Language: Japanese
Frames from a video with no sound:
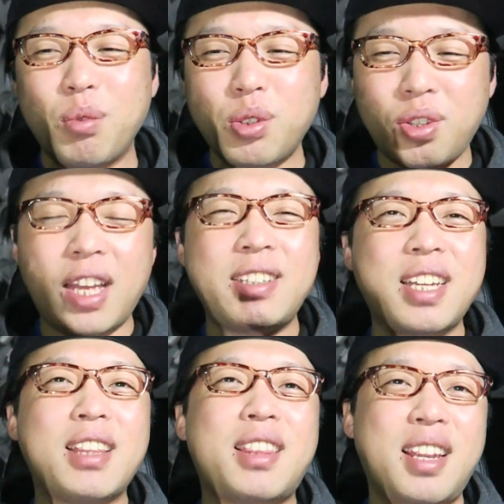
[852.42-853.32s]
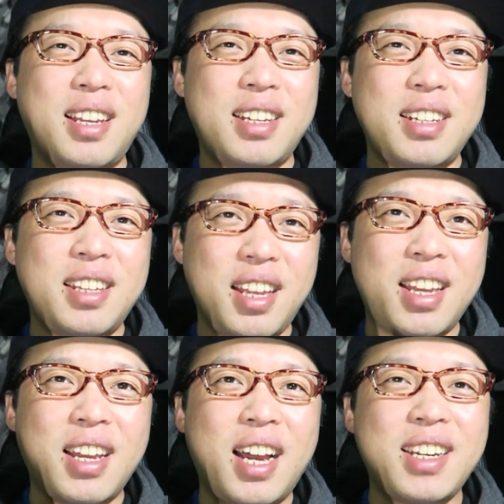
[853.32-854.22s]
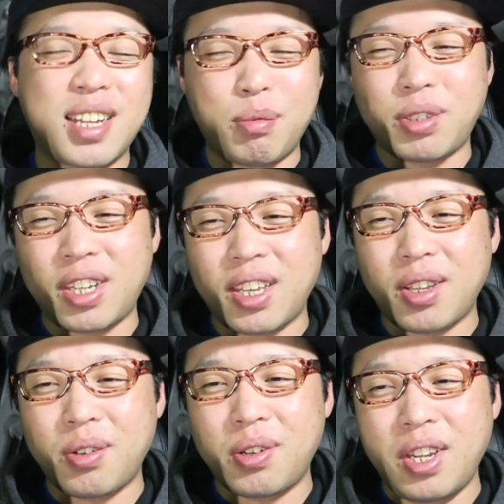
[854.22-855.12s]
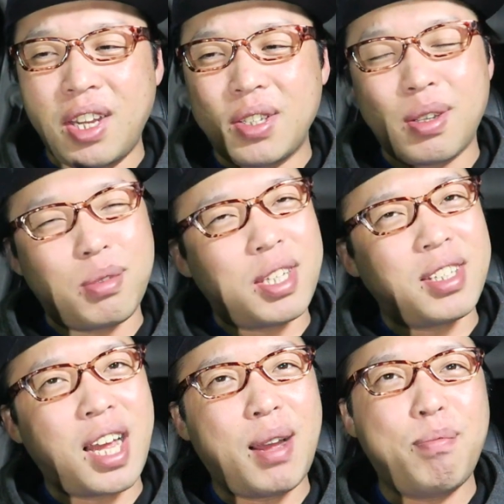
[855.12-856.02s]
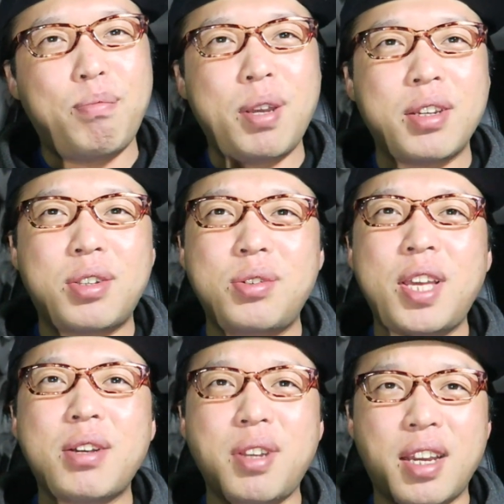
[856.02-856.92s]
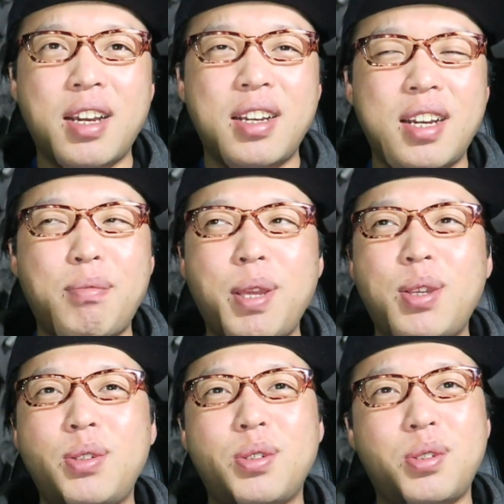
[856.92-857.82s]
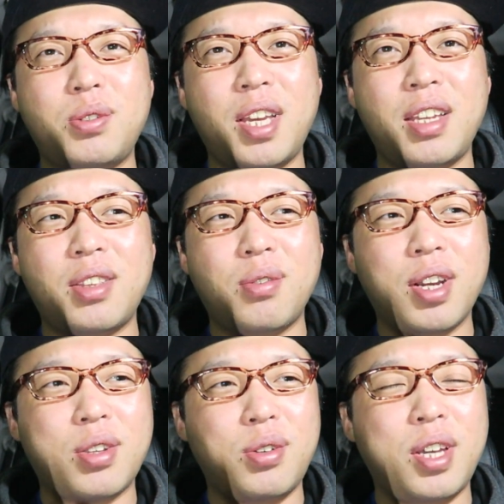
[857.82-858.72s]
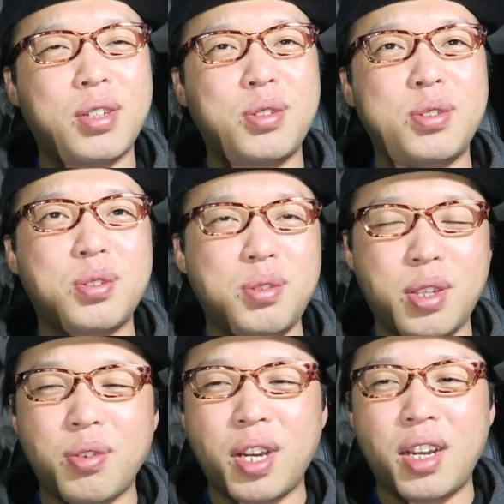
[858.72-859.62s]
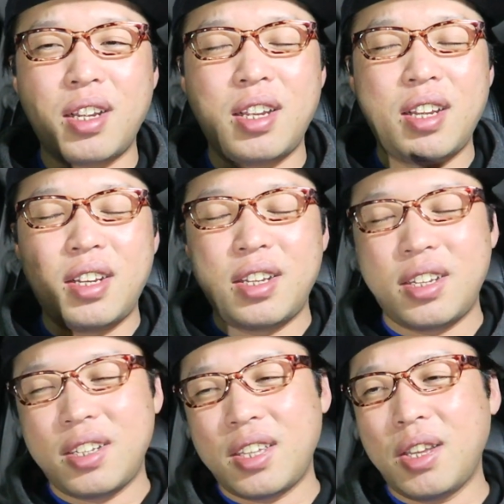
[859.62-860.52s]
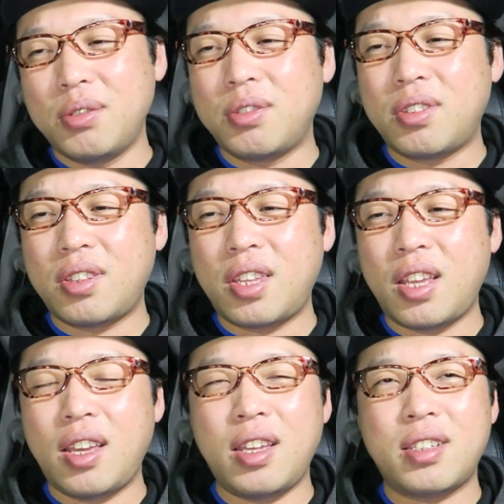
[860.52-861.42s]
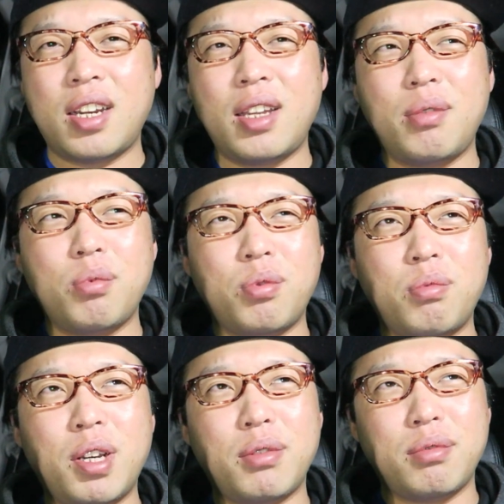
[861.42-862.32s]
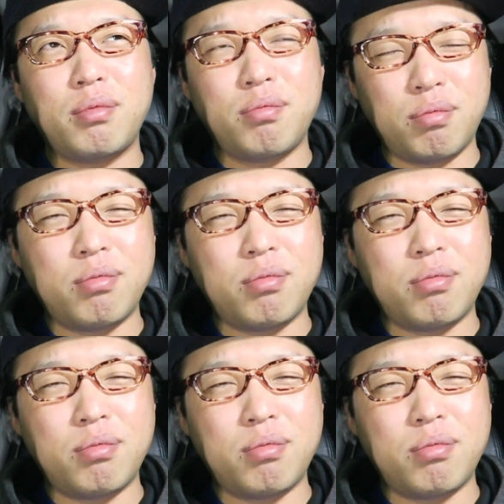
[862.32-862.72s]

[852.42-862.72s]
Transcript: もうちょっと安かったらね、ありかもしれないけど、例えばはっぴゃく、きゅうひゃくえんか。はっぴゃくきゅうじゅうきゅうえんとかきゅうひゃくきゅうじゅうきゅうえんとか。で、売って、さらにもう、まあ、うー